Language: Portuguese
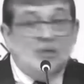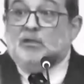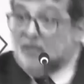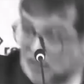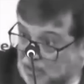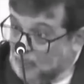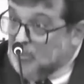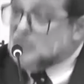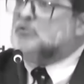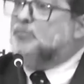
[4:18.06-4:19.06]
que
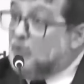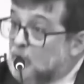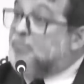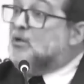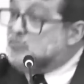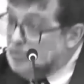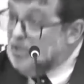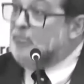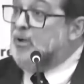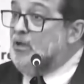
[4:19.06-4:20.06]
realmente estão preocupados com o
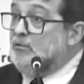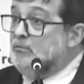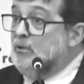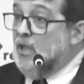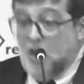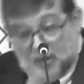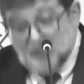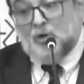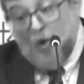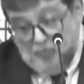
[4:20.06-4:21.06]
rebanho. É hora
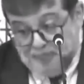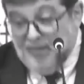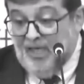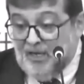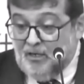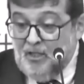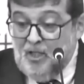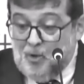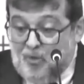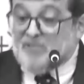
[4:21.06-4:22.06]
de romper
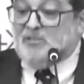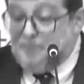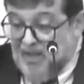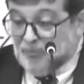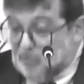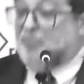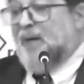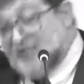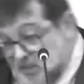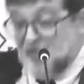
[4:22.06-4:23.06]
com esse bando de
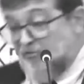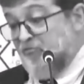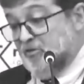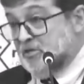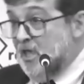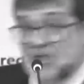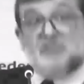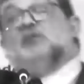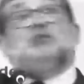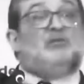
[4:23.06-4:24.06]
patifes que
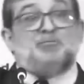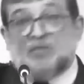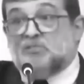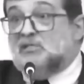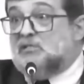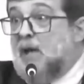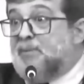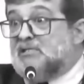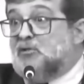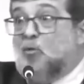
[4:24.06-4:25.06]
se, diz, que se
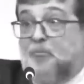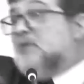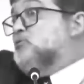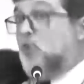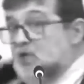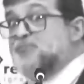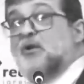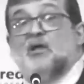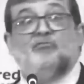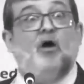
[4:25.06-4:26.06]
apresentam como pastores por
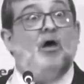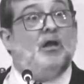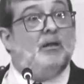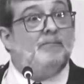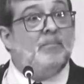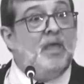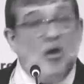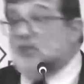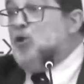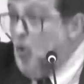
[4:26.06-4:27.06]
aí afora. É
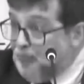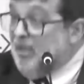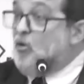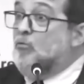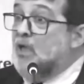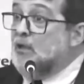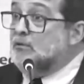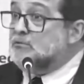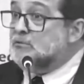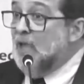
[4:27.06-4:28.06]
hora de romper com
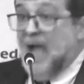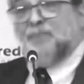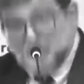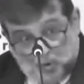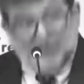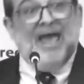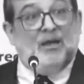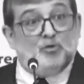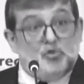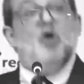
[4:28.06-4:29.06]
eles,
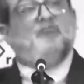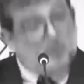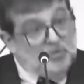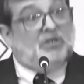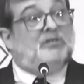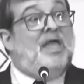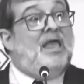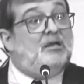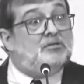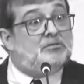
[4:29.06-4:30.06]
abandoná-los, fugir
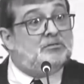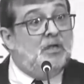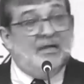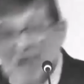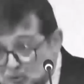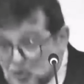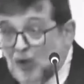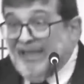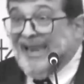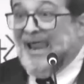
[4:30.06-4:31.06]
deles, não
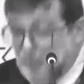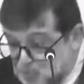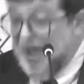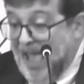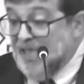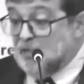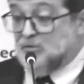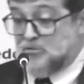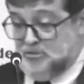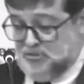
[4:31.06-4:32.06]
tolerá-los
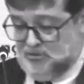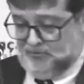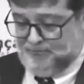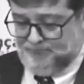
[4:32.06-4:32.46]
mais.